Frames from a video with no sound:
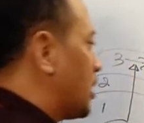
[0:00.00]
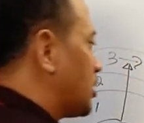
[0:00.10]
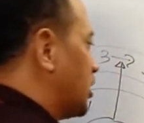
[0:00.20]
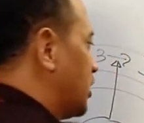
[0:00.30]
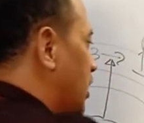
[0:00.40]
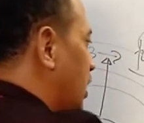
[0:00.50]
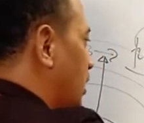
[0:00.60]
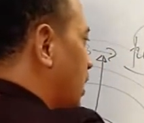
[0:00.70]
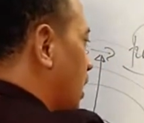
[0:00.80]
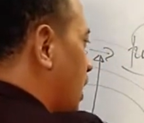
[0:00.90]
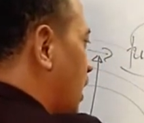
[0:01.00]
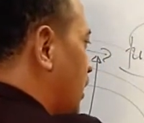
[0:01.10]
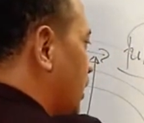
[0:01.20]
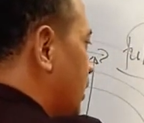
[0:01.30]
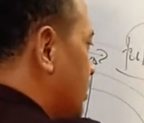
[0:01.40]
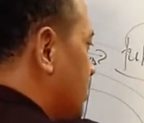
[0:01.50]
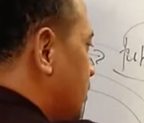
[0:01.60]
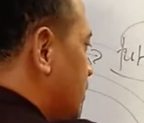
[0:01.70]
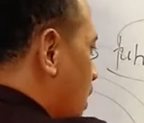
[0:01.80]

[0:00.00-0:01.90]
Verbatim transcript: aslinya adalah Hades,